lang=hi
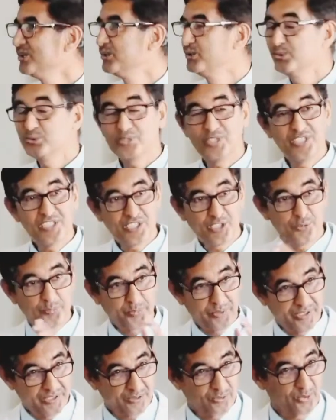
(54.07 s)
दूसरी के
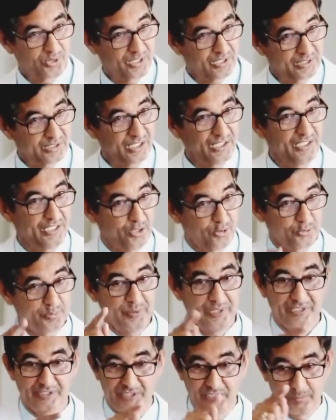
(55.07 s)
ऊपर एक और गत्ता लिया उस
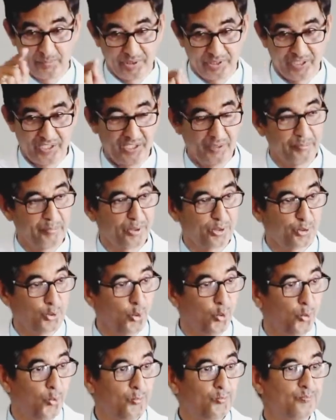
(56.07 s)
पर लिख दिया बकरी नंबर
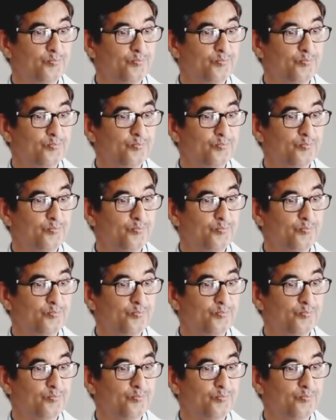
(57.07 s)
दो